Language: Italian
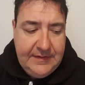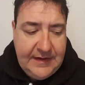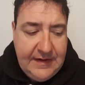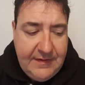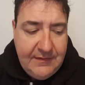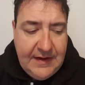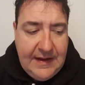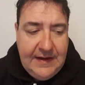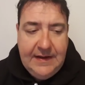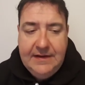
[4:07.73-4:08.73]

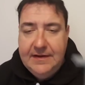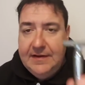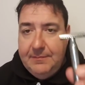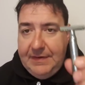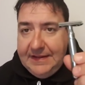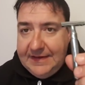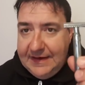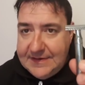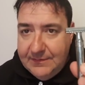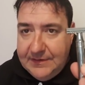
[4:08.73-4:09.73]
tradizionale pettine
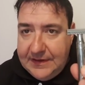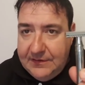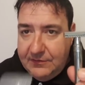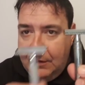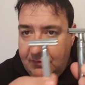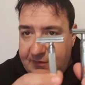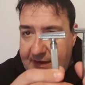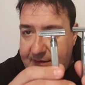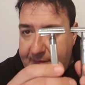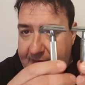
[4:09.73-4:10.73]
diciamo dritto a uno
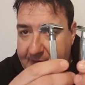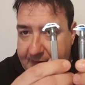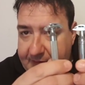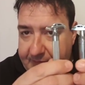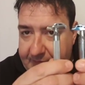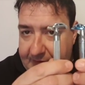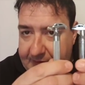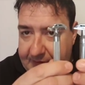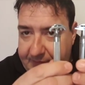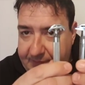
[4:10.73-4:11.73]
slant bar vedete
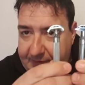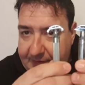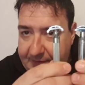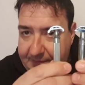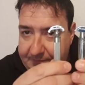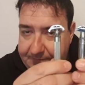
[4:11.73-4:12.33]
la differenza.